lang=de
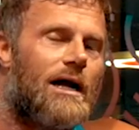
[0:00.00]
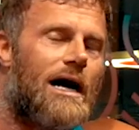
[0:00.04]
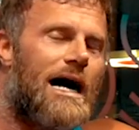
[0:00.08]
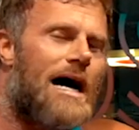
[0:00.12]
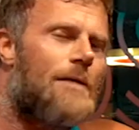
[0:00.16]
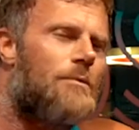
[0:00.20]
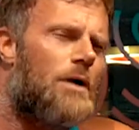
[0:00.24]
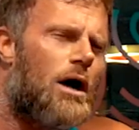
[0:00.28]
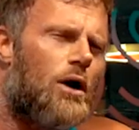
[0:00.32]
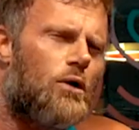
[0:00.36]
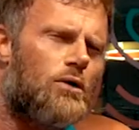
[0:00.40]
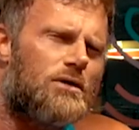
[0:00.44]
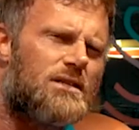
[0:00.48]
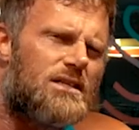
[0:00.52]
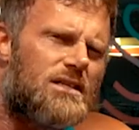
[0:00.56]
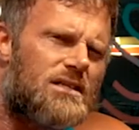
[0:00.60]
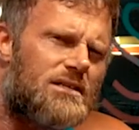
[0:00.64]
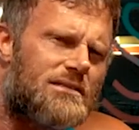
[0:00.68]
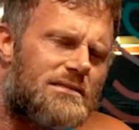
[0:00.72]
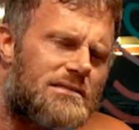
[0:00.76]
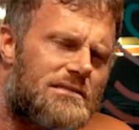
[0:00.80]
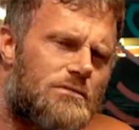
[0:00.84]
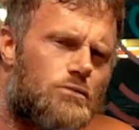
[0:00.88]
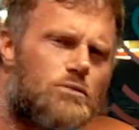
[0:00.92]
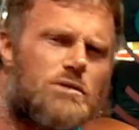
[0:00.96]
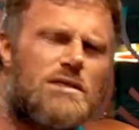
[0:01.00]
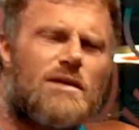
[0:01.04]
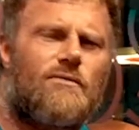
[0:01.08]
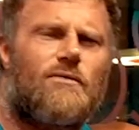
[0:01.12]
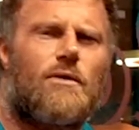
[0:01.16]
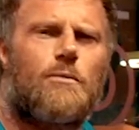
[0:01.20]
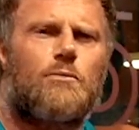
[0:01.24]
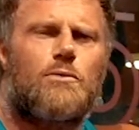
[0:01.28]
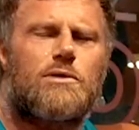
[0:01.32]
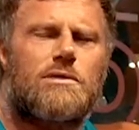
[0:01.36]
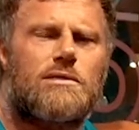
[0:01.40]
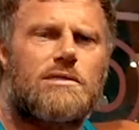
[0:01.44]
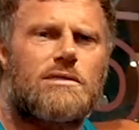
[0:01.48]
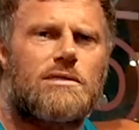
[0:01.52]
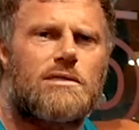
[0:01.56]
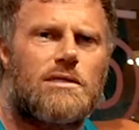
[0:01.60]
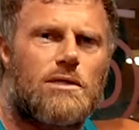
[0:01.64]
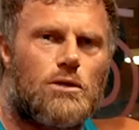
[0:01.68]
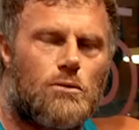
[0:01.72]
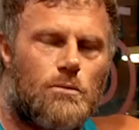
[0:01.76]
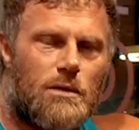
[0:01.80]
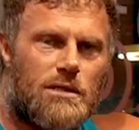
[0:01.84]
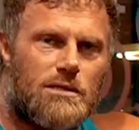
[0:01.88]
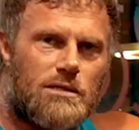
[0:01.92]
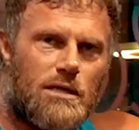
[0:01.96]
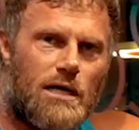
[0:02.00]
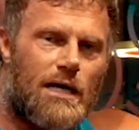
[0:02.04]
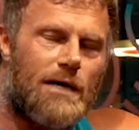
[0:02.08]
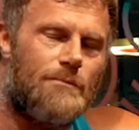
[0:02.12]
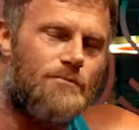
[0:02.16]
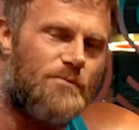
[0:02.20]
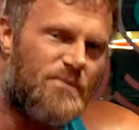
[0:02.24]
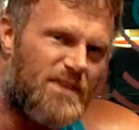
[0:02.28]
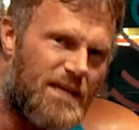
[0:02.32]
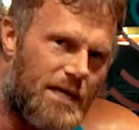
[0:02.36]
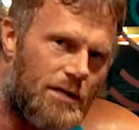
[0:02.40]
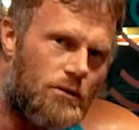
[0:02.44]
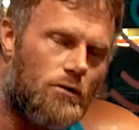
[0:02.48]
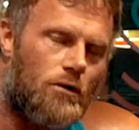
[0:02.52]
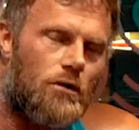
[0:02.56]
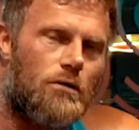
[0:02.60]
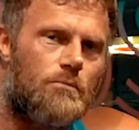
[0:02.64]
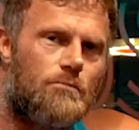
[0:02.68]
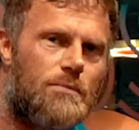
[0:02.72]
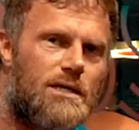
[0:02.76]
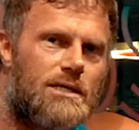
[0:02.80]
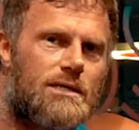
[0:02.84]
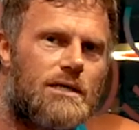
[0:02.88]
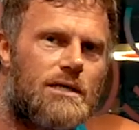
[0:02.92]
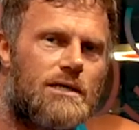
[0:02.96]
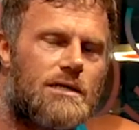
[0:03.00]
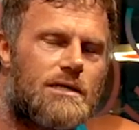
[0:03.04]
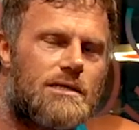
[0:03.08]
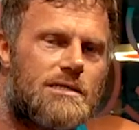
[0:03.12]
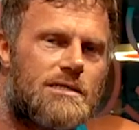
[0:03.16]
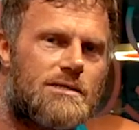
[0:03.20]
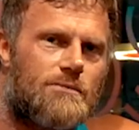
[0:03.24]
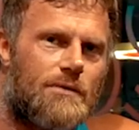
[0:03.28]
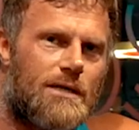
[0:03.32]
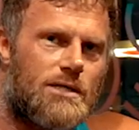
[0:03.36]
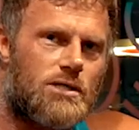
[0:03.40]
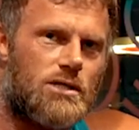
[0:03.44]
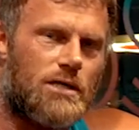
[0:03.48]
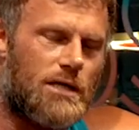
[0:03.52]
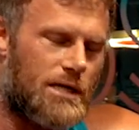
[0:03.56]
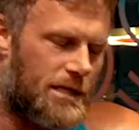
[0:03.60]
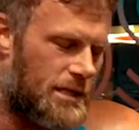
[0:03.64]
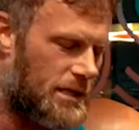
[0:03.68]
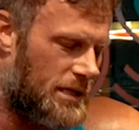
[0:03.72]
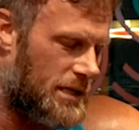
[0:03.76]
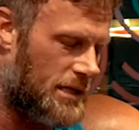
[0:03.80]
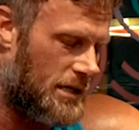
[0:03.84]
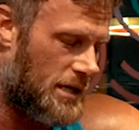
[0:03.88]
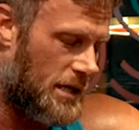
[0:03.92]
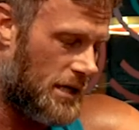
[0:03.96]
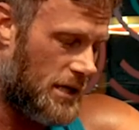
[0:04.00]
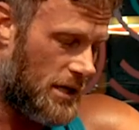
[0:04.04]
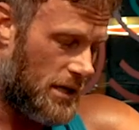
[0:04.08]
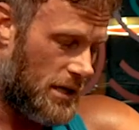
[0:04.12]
aber auch nicht zu sehr, wir müssen es nicht übertreiben. Dennoch mit in den Stretch reingehen.